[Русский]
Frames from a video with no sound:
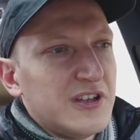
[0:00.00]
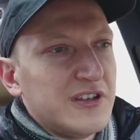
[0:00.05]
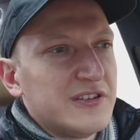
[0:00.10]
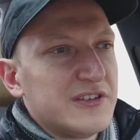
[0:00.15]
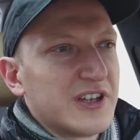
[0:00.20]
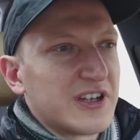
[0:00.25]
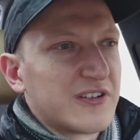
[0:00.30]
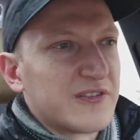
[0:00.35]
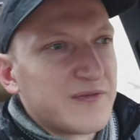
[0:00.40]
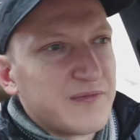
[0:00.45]

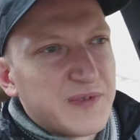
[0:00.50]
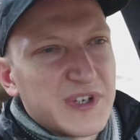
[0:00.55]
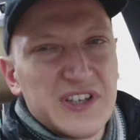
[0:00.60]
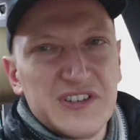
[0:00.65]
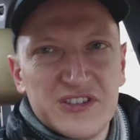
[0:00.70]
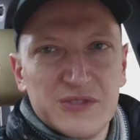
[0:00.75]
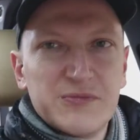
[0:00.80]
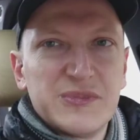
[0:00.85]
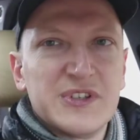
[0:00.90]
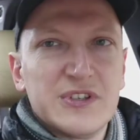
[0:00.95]
Так, в
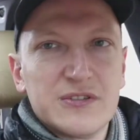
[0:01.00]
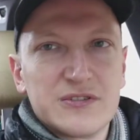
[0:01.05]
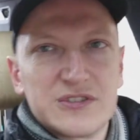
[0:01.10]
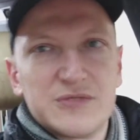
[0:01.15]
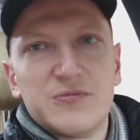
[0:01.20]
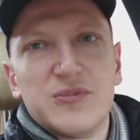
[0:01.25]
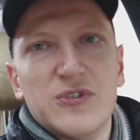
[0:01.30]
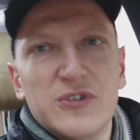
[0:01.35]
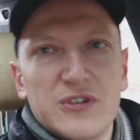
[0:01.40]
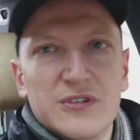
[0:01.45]
принципе, я уже
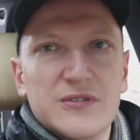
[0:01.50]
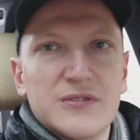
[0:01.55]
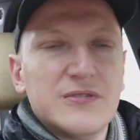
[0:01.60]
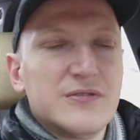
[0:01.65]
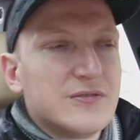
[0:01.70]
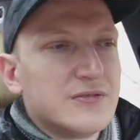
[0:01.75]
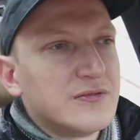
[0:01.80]
понял.